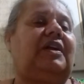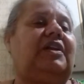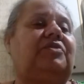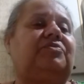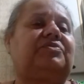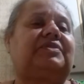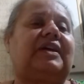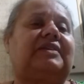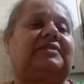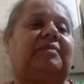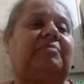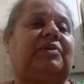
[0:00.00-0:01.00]
Ele nos
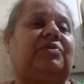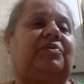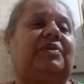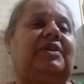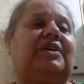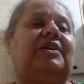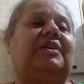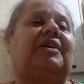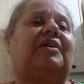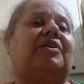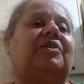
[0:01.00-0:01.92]
dá sabedoria,